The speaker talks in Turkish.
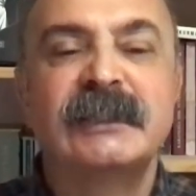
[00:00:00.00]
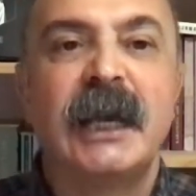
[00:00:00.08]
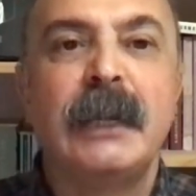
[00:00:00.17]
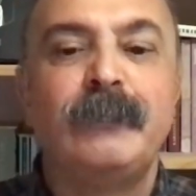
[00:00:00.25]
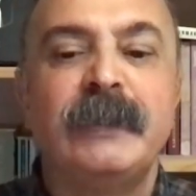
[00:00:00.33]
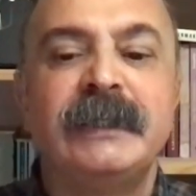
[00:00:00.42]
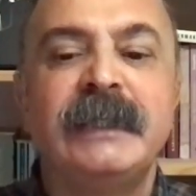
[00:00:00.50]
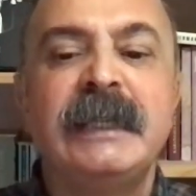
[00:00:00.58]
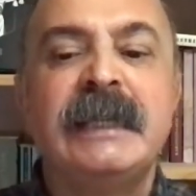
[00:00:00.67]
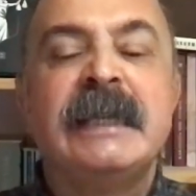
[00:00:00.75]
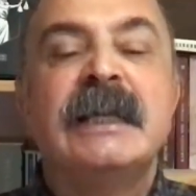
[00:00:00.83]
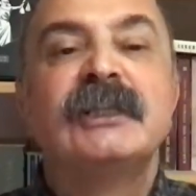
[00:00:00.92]

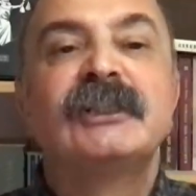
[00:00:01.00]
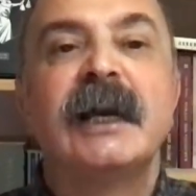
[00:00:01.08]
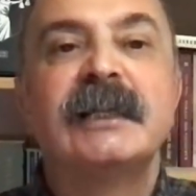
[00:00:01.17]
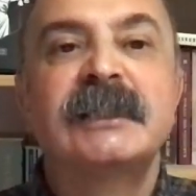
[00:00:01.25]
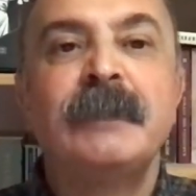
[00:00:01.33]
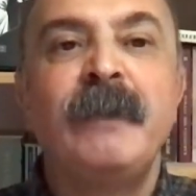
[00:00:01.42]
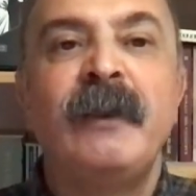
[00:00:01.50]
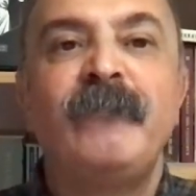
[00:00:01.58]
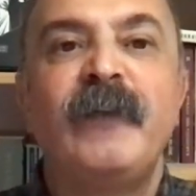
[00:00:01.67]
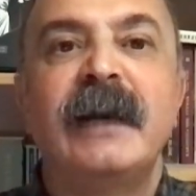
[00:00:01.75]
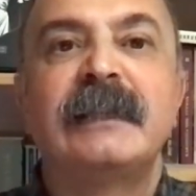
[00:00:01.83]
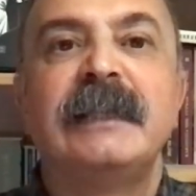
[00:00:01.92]
sahipleri şahsi
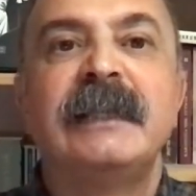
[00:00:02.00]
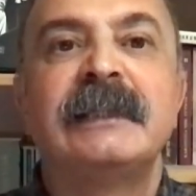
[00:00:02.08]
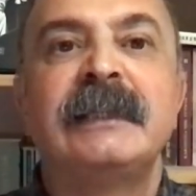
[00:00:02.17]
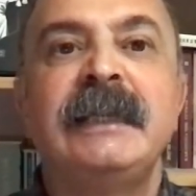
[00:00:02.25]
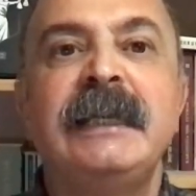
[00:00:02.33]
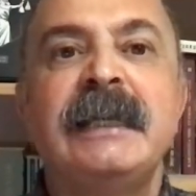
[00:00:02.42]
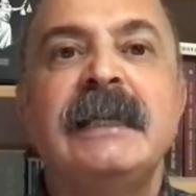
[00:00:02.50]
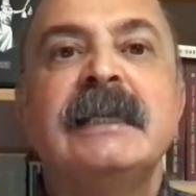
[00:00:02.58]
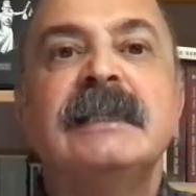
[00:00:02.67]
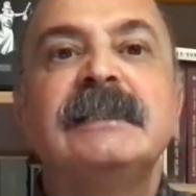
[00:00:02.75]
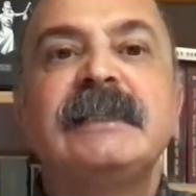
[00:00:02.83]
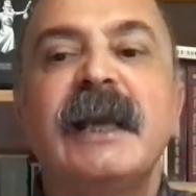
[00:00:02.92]
menfaatlerini
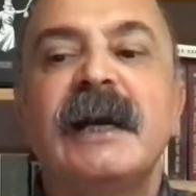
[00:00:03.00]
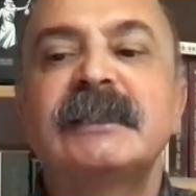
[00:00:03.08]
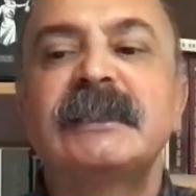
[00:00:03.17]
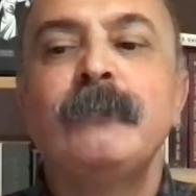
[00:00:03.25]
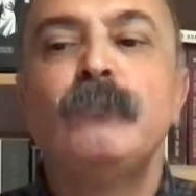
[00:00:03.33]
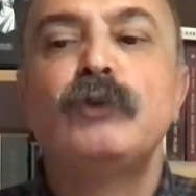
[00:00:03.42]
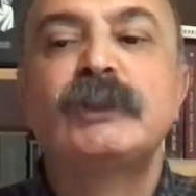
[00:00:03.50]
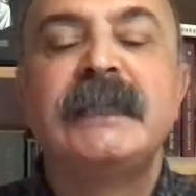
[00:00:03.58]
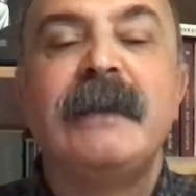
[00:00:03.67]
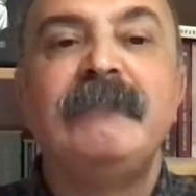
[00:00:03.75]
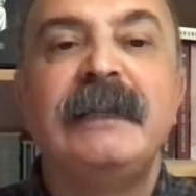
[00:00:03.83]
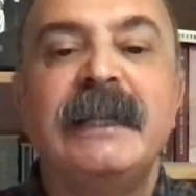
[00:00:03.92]
siyasi
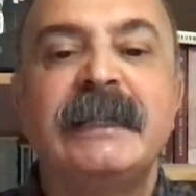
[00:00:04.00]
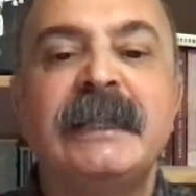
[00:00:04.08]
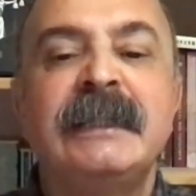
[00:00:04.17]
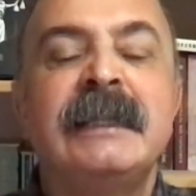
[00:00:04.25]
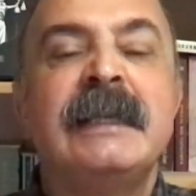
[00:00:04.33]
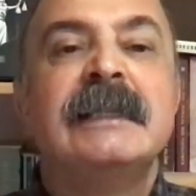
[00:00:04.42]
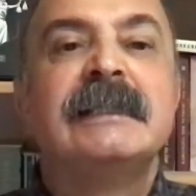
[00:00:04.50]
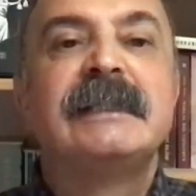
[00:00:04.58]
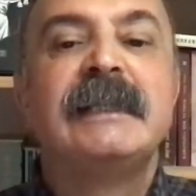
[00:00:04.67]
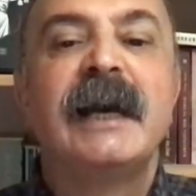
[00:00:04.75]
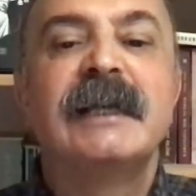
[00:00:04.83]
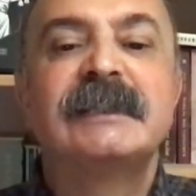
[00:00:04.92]
müstevlilerin
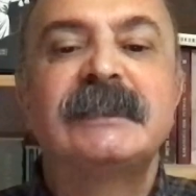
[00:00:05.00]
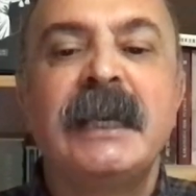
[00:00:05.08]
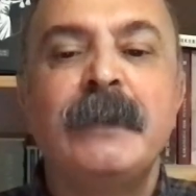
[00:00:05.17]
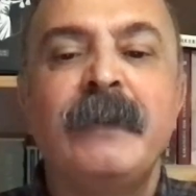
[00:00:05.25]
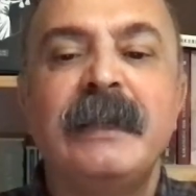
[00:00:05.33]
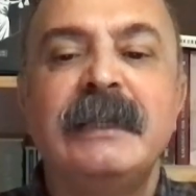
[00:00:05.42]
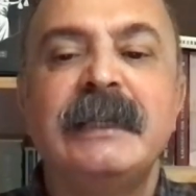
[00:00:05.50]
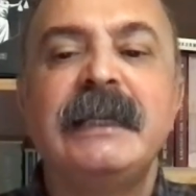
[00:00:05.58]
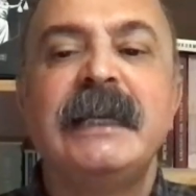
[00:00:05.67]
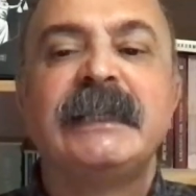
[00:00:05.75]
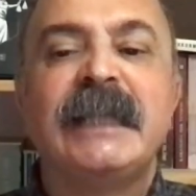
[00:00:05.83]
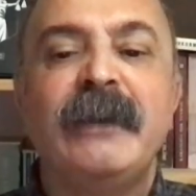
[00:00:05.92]
siyasi
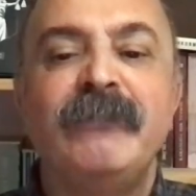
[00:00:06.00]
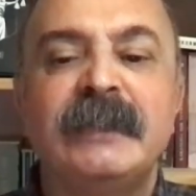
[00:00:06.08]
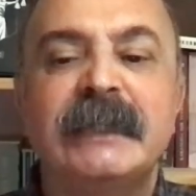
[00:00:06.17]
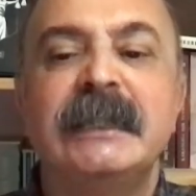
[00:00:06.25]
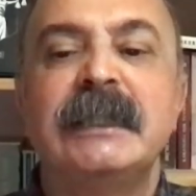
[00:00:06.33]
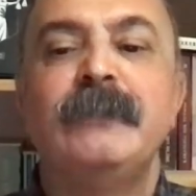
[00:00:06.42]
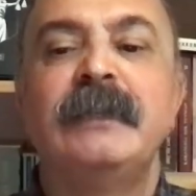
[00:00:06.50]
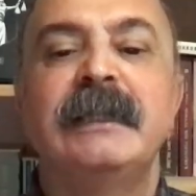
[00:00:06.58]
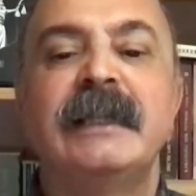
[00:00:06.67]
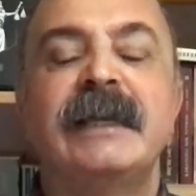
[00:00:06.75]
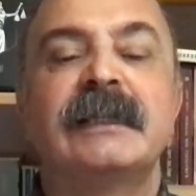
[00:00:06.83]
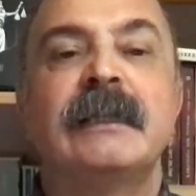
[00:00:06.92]
emelleriyle tevhid
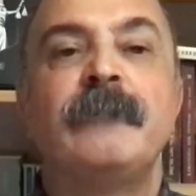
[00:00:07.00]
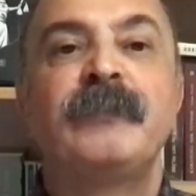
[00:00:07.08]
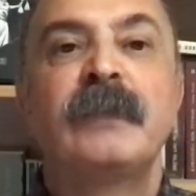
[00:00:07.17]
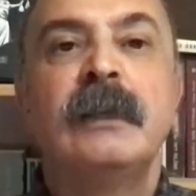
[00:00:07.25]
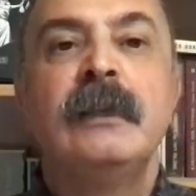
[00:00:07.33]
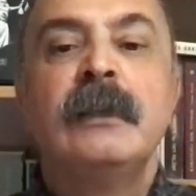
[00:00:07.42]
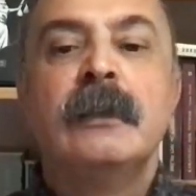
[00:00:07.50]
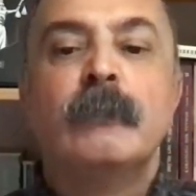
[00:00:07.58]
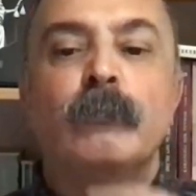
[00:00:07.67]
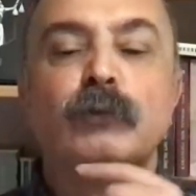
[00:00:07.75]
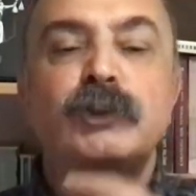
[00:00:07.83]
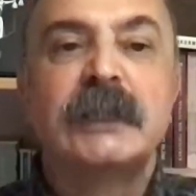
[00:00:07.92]
edebilirler.
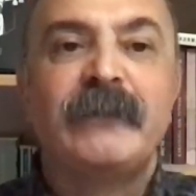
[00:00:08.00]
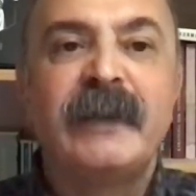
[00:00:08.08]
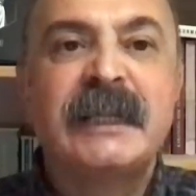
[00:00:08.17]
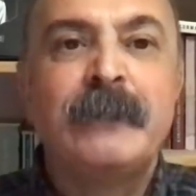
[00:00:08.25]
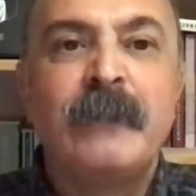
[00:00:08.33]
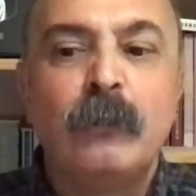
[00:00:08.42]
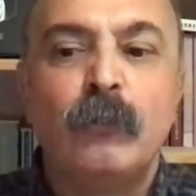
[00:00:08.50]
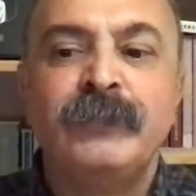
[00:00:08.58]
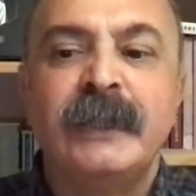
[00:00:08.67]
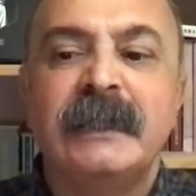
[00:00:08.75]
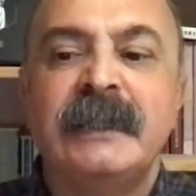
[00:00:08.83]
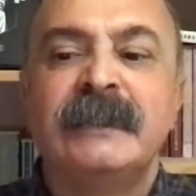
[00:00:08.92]
Mustafa Kemal
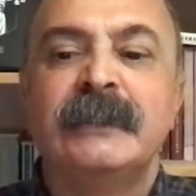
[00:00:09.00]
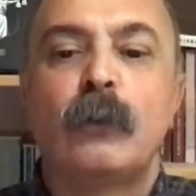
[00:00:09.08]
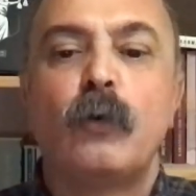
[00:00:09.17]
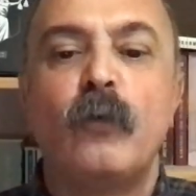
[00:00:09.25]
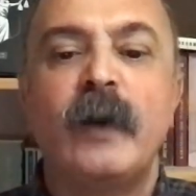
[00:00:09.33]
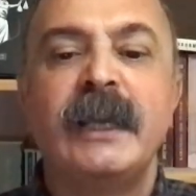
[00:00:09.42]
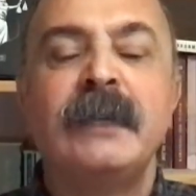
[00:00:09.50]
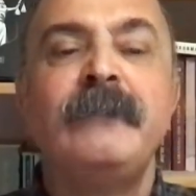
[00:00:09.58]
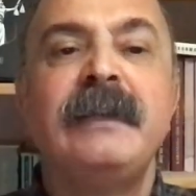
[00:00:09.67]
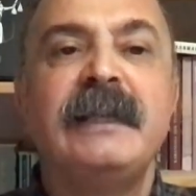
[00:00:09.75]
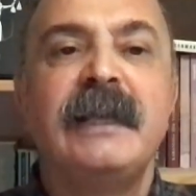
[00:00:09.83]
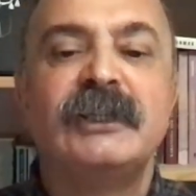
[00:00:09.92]
önderliğinde Kuvayi
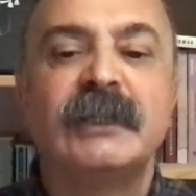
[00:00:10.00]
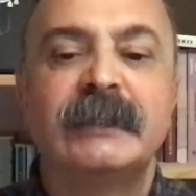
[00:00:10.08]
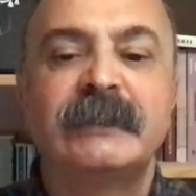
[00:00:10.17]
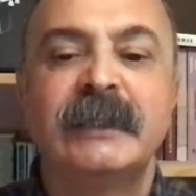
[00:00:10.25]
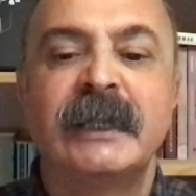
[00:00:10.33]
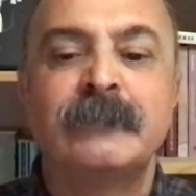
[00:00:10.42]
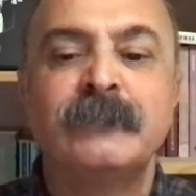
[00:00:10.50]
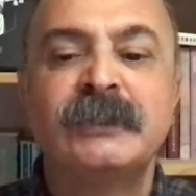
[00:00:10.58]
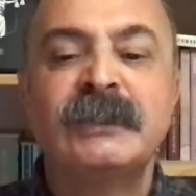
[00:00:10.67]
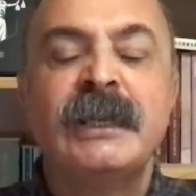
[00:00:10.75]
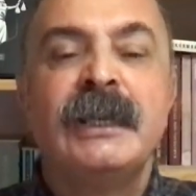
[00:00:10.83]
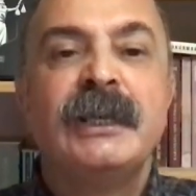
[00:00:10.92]
Milliyeci
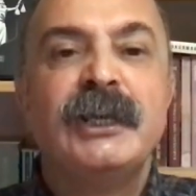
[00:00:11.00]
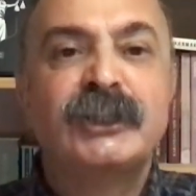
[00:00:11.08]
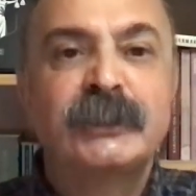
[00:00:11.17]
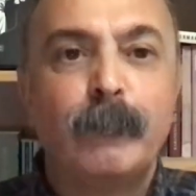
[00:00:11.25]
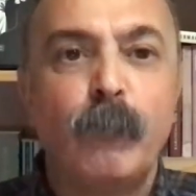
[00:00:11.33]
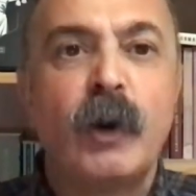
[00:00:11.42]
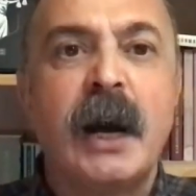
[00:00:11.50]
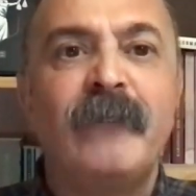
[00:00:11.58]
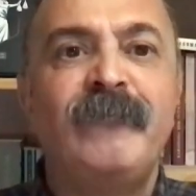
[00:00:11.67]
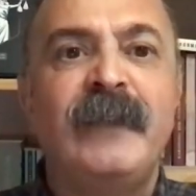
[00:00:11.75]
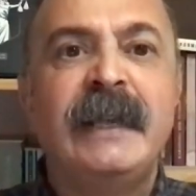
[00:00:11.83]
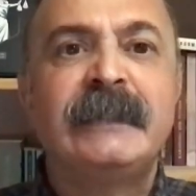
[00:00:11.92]
atalarımız işte bu
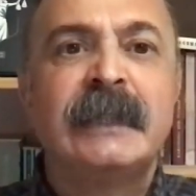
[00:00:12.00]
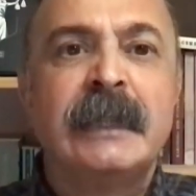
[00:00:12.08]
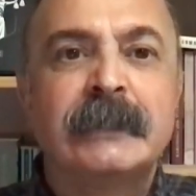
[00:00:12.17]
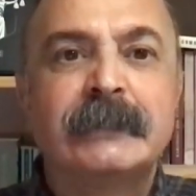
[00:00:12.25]
gaflet,